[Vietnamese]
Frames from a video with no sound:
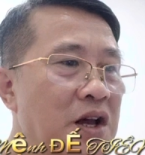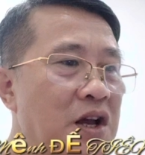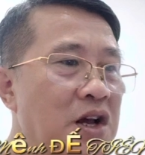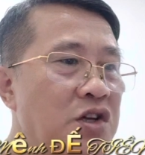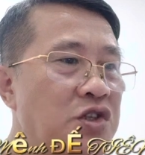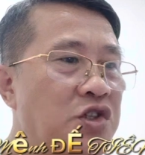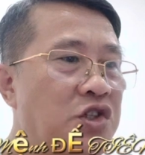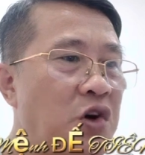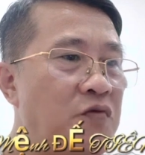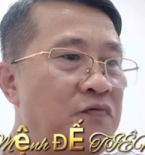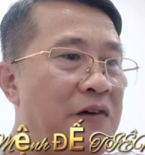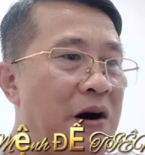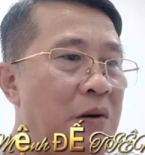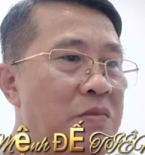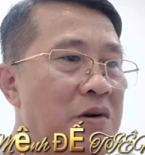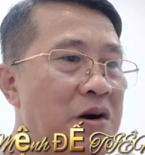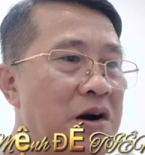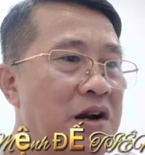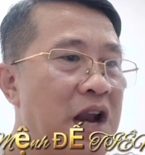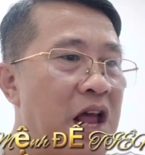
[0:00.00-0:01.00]
Sùng phong
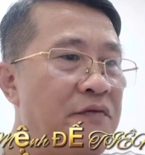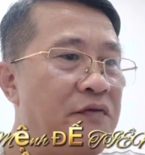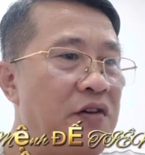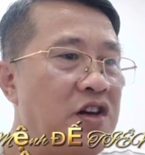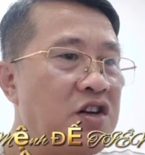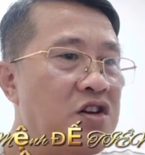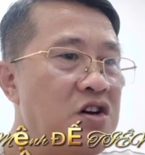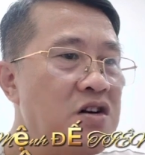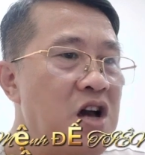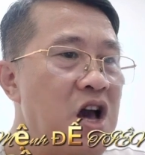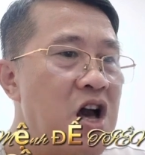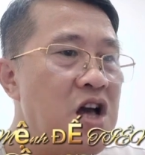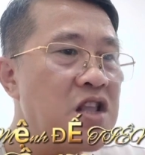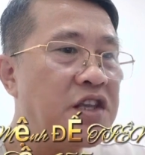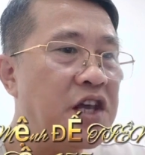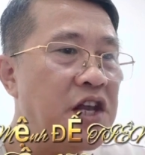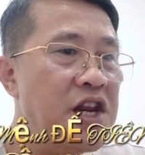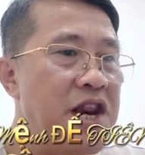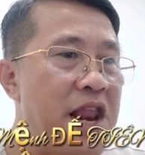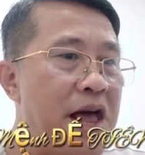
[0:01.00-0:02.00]
lên phía trước
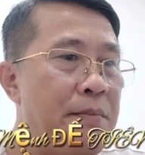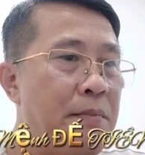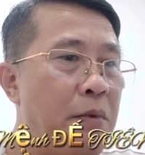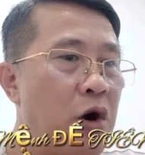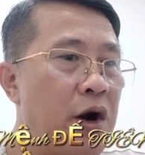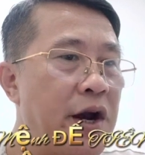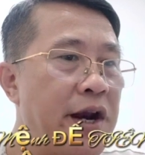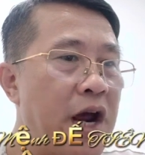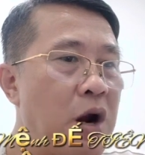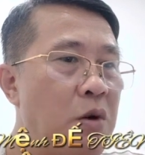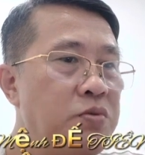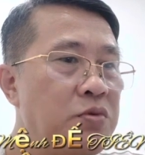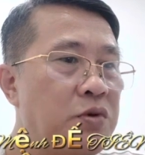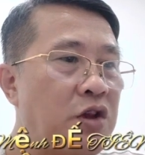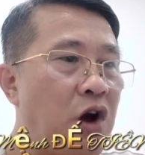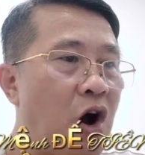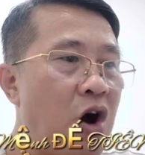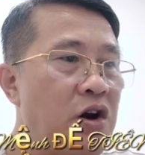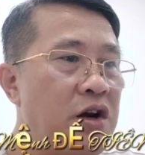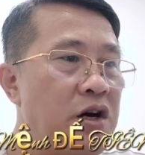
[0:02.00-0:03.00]
chính là một người đàn ông
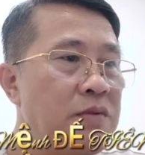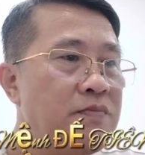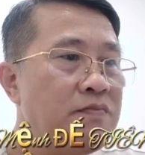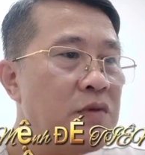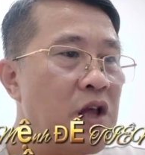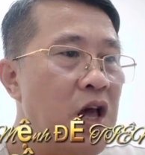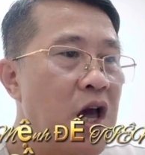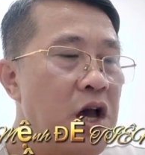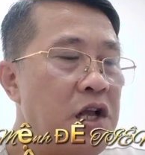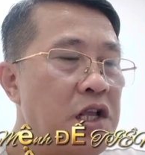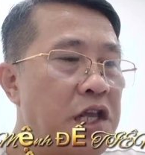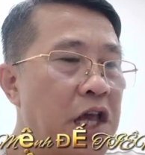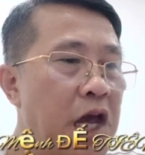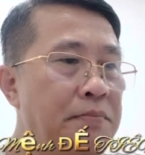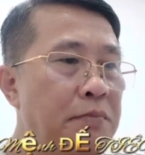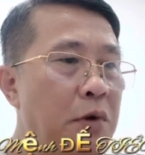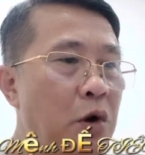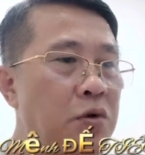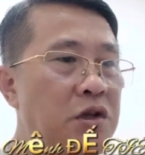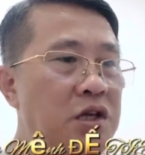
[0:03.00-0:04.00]
to lớn,
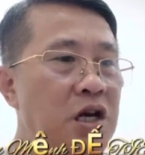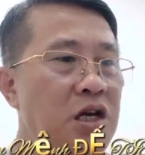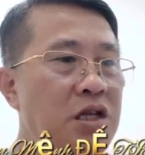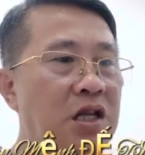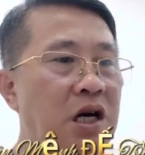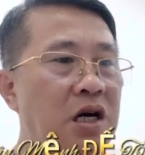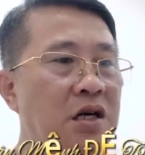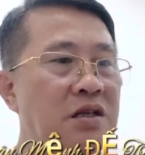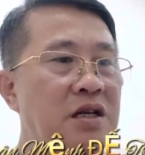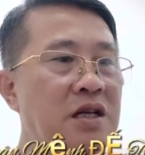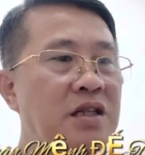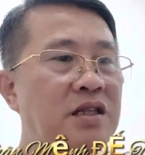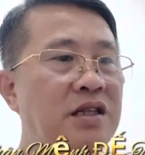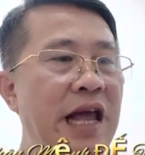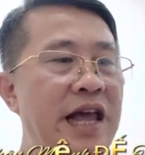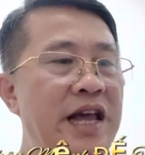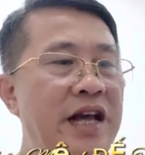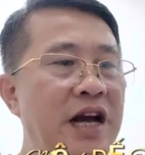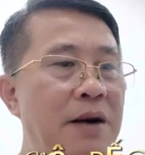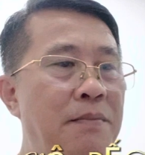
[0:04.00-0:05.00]
diện một dữ tợn,
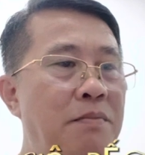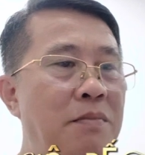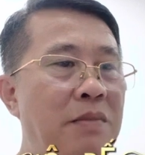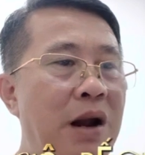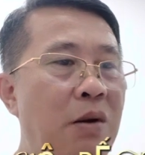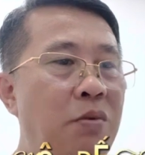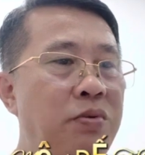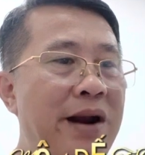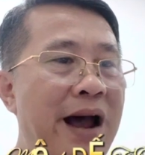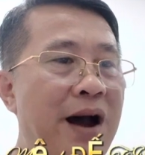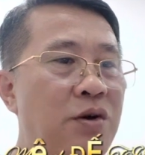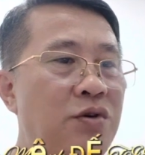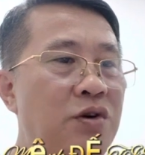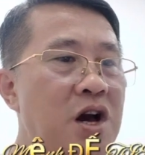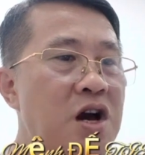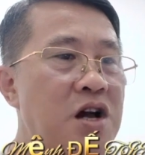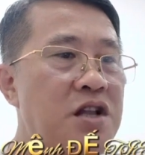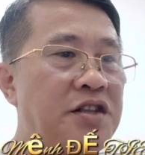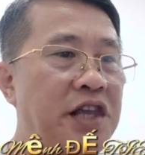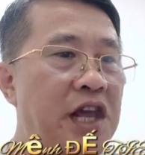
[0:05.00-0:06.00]
tay cầm long đao,
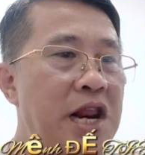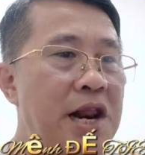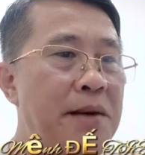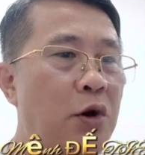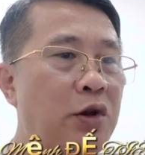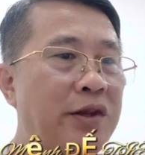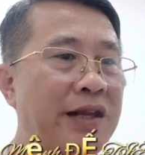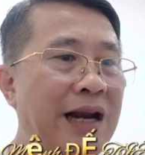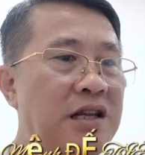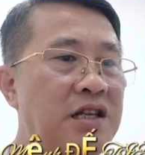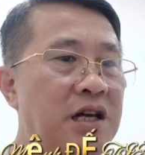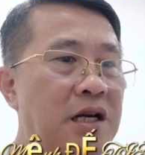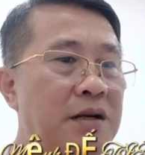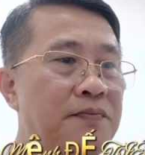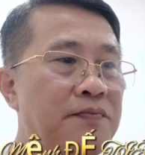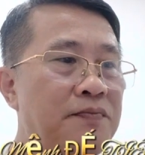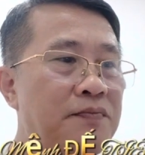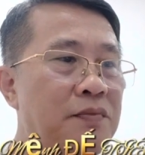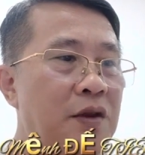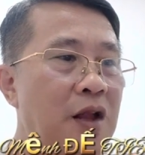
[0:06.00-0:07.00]
chính là một thánh nhân.
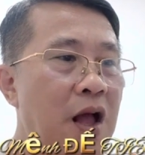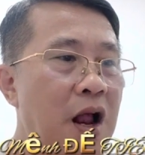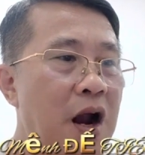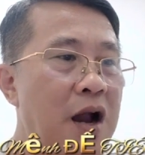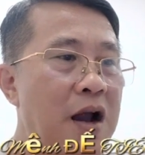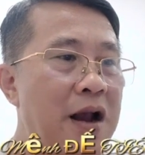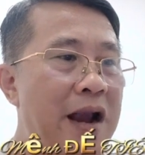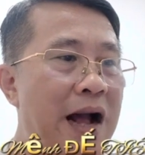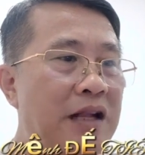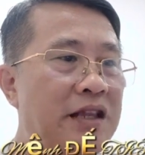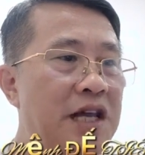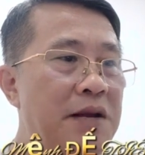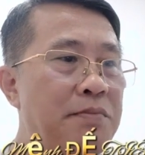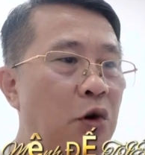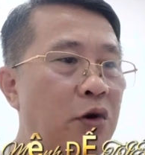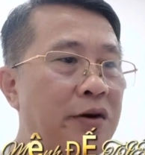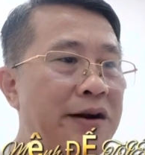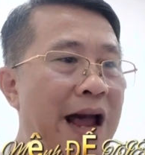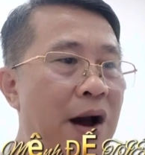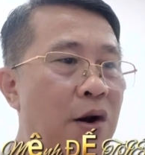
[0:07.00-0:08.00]
Lăng thiên
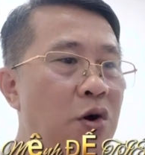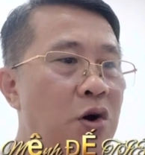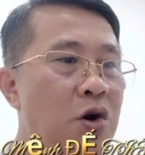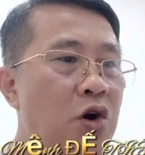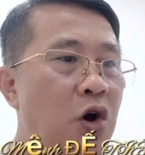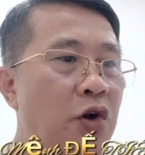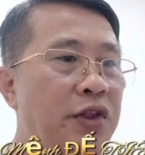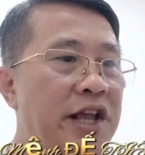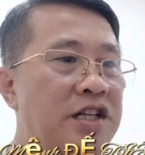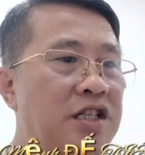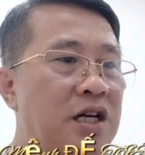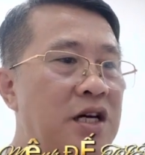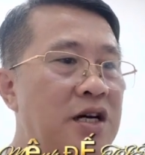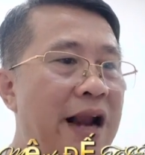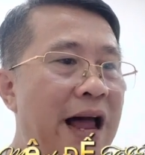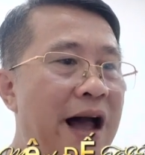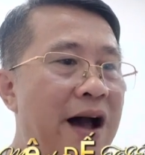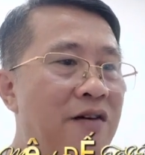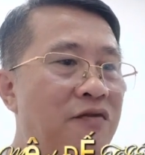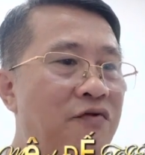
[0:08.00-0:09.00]
một đao, có thể xưng
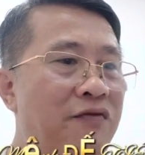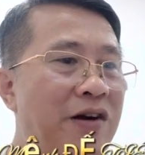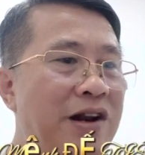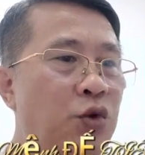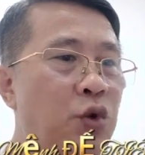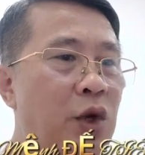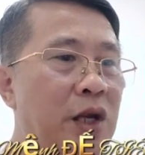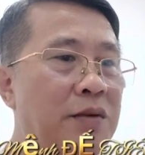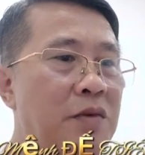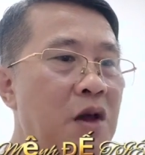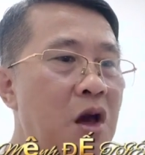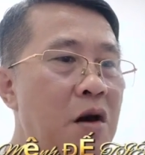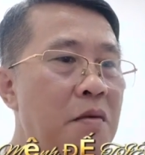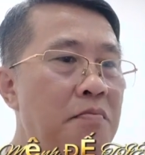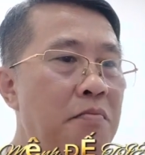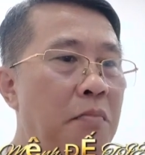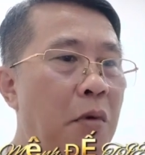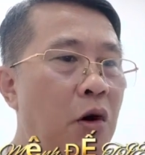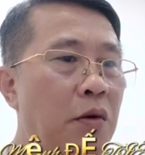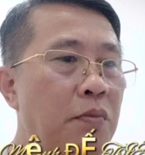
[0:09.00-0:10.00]
là phát tuyệt,
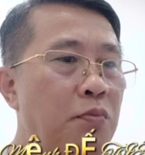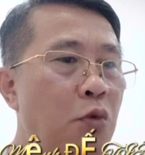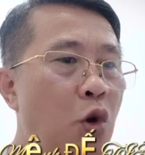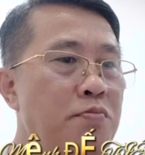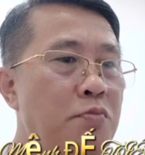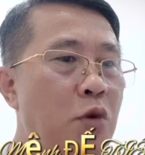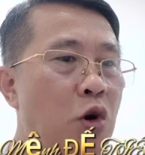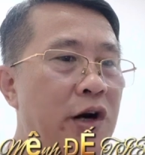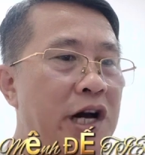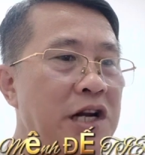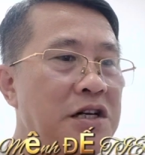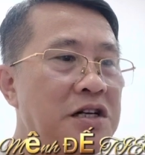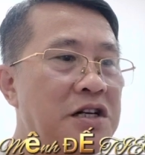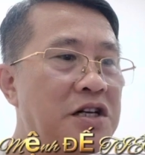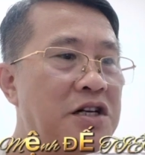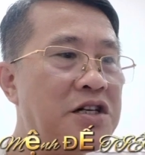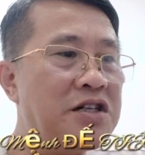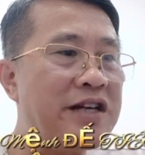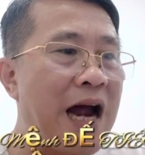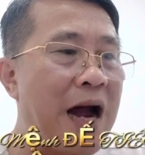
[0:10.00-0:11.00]
một muốn một kích,
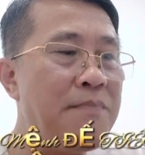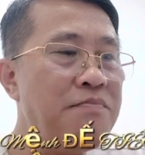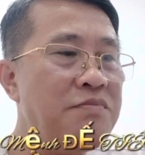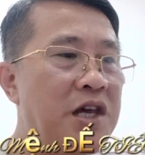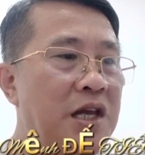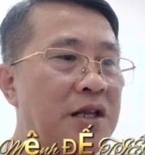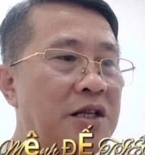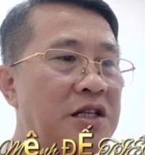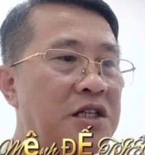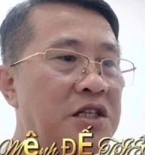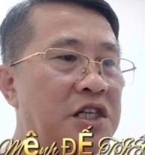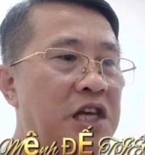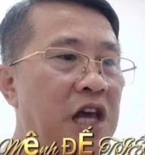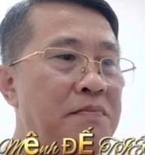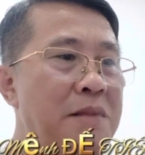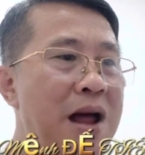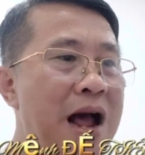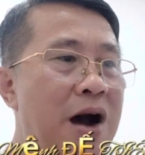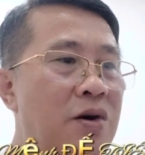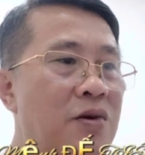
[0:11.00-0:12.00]
trảm diệt, diệt
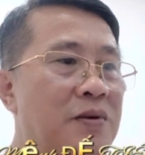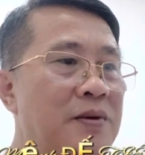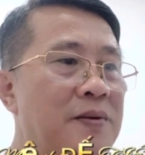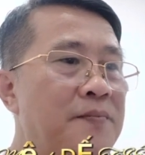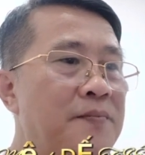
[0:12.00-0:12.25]
đào.